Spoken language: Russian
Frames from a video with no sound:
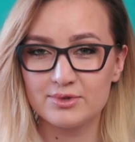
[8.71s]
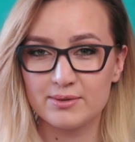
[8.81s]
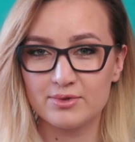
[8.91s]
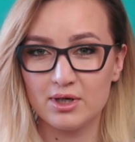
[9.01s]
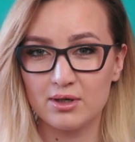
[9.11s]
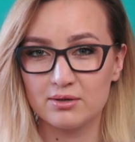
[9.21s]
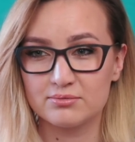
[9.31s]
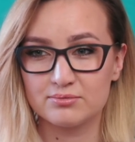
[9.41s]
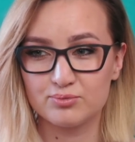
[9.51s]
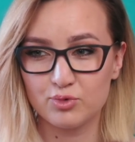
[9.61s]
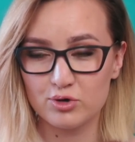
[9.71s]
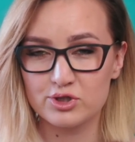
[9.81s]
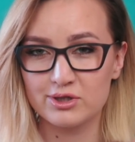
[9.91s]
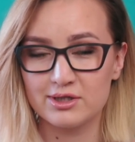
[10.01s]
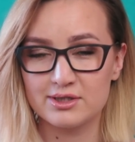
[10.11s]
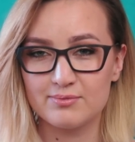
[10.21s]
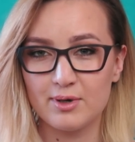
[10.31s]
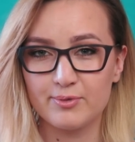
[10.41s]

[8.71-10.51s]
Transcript: тем я больше для себя